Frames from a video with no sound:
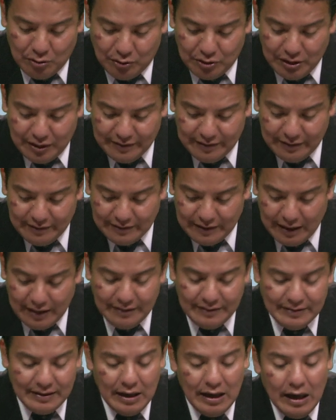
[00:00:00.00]

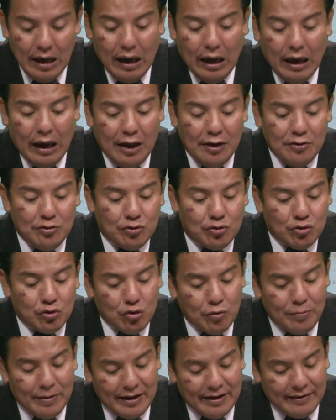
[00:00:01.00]
16 en su
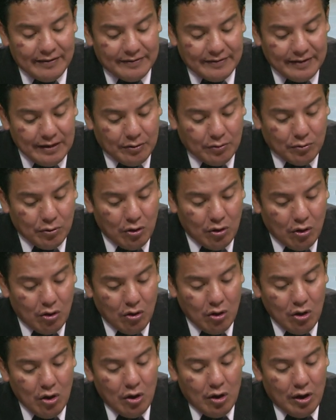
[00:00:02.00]
versículo
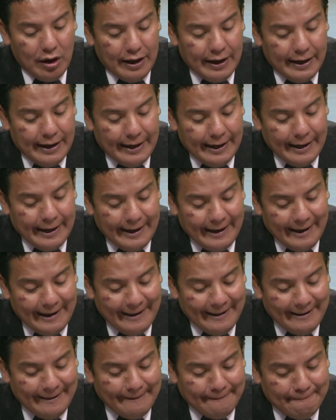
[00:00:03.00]

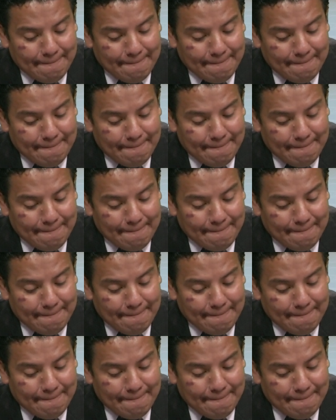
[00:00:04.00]
eh,